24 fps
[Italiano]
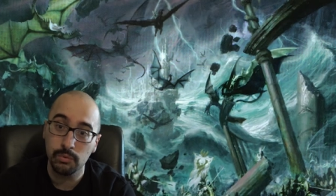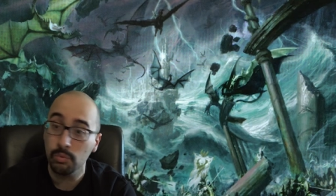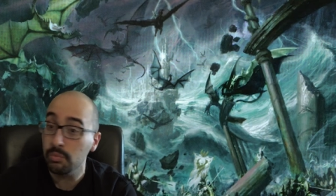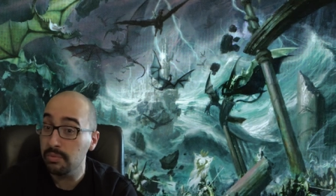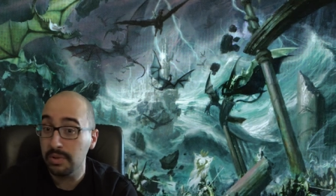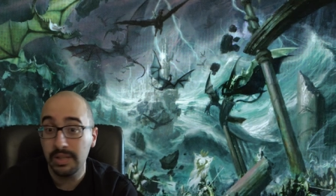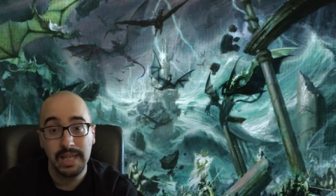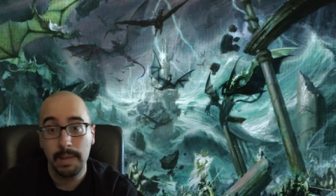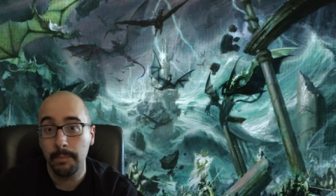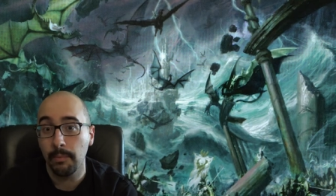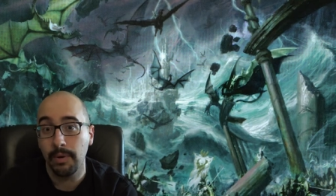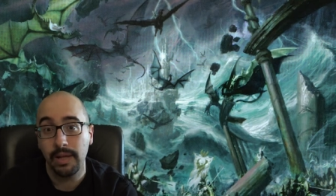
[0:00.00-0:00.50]

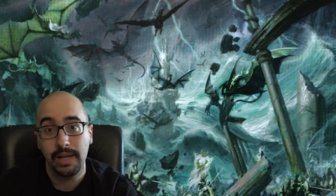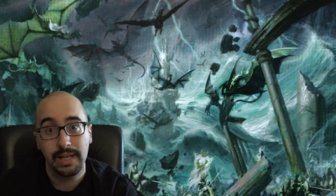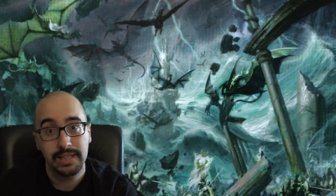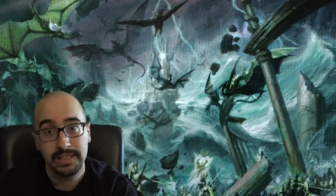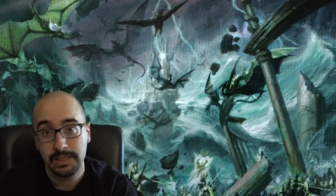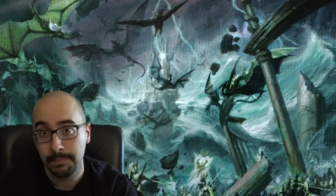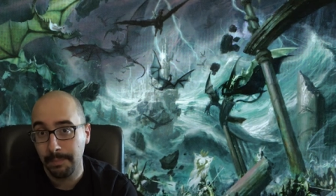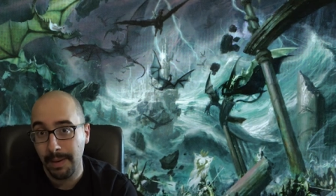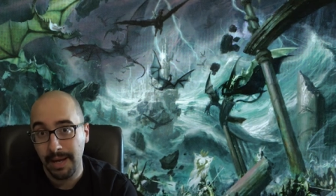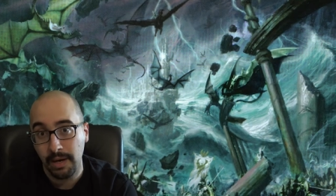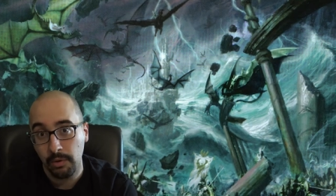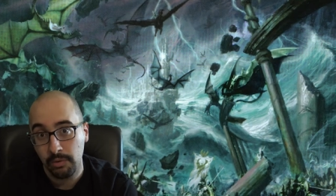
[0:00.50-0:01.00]
tutti i demoni che gli
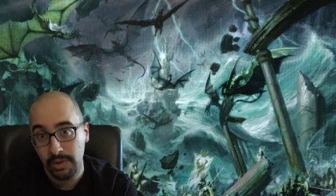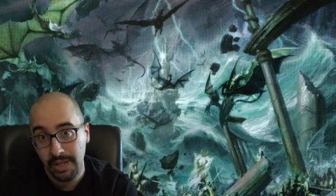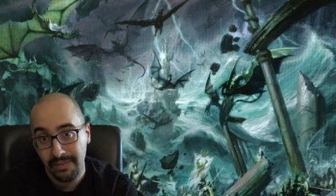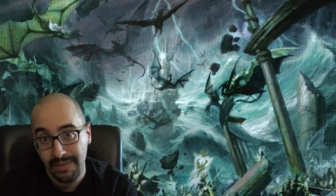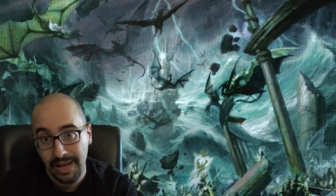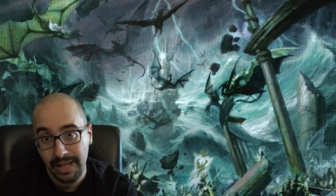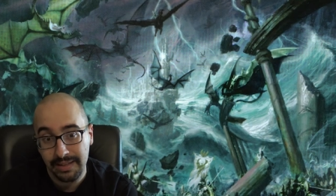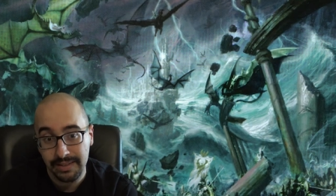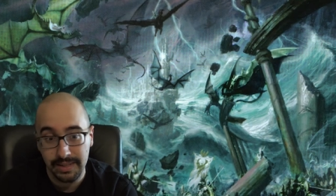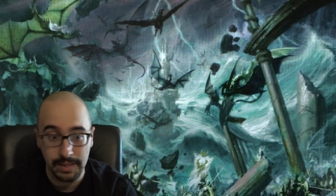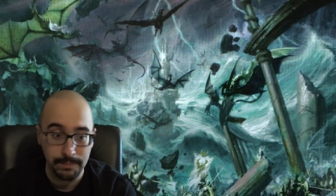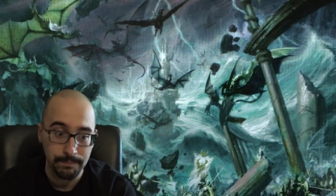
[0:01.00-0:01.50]
si parano
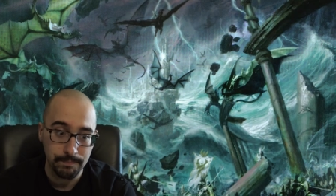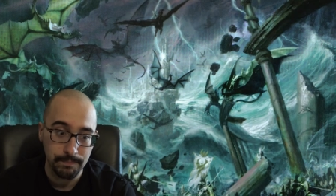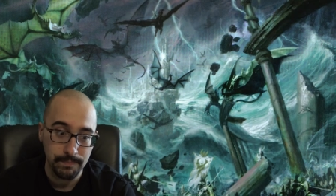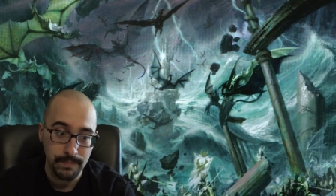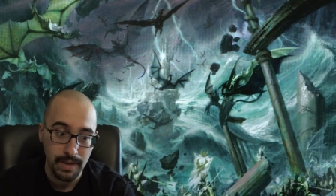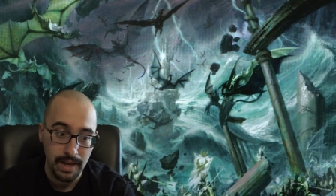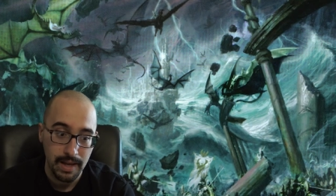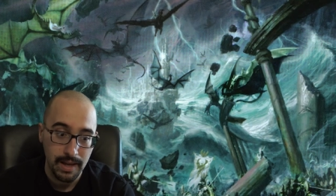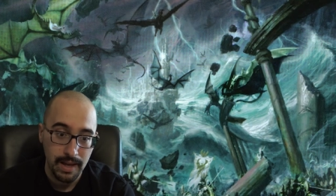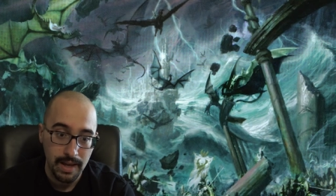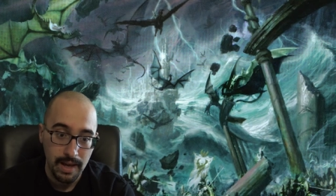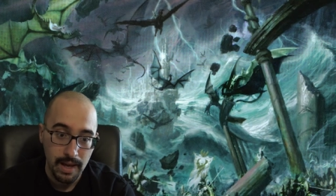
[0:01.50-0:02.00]
davanti.
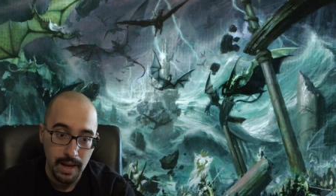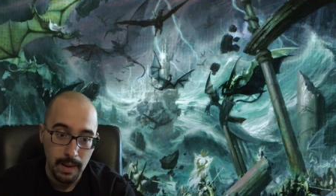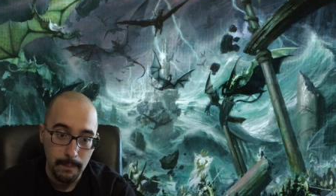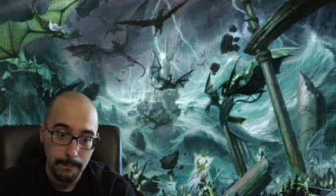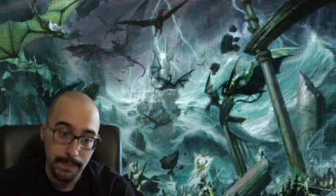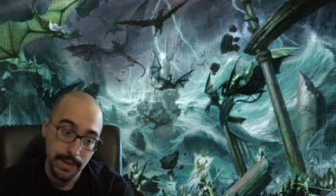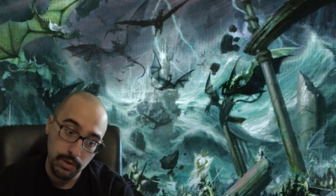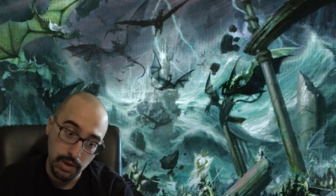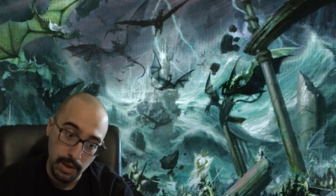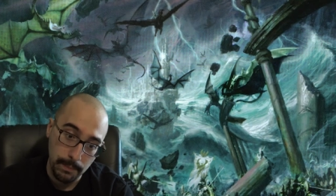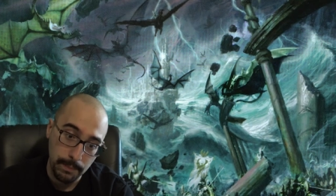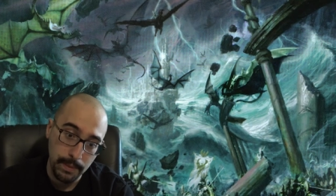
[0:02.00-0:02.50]

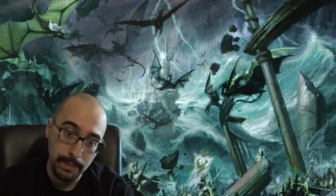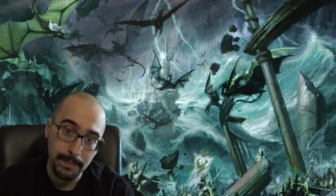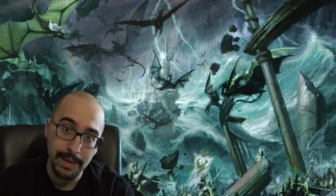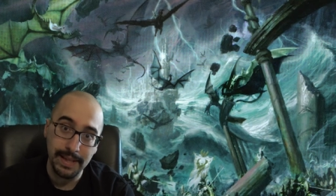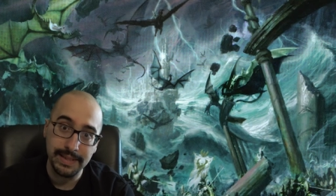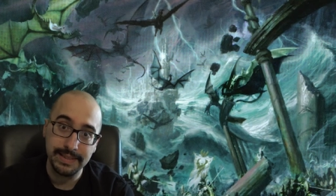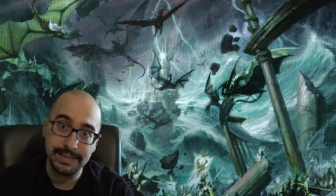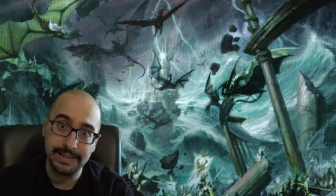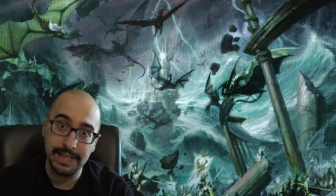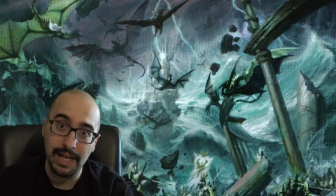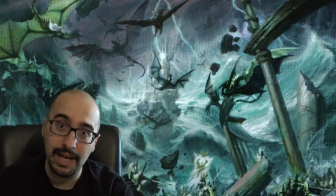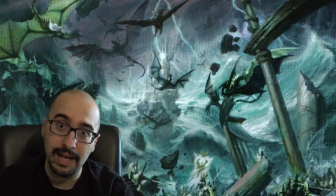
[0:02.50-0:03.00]
Piccola
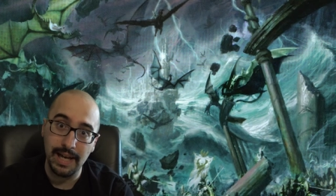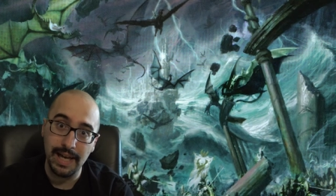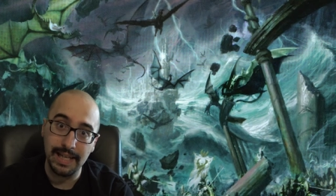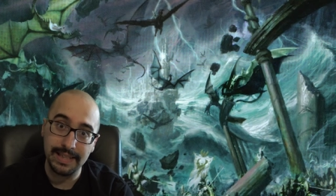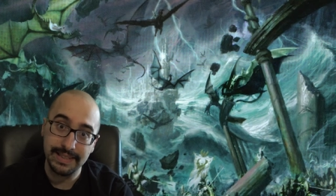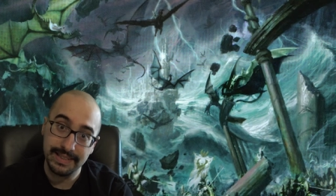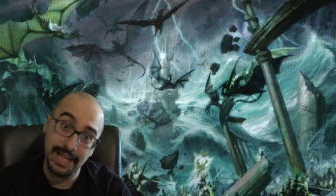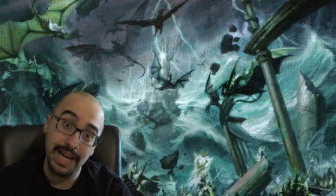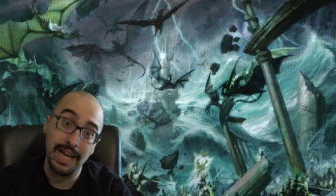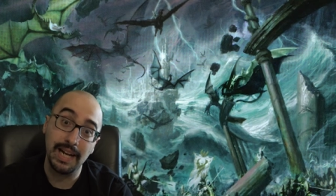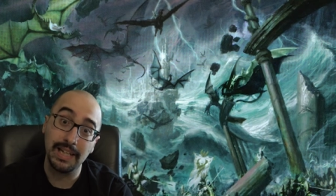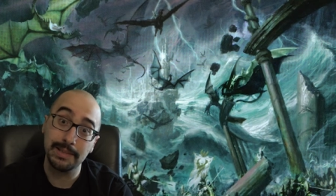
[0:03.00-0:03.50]
premessa,
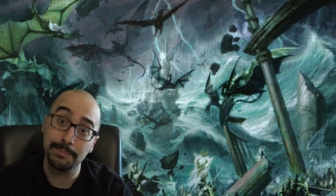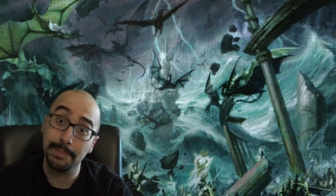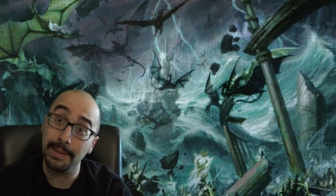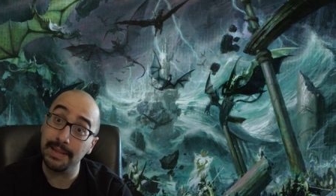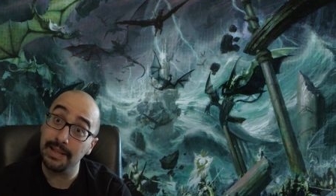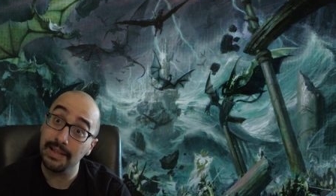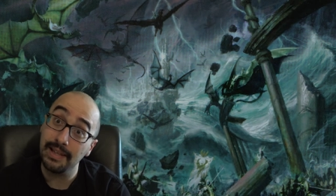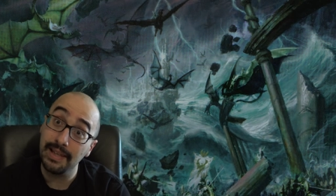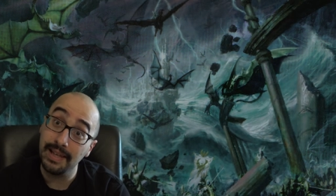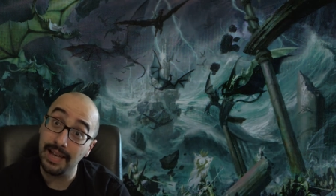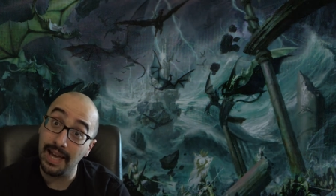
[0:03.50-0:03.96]
estrae la spada di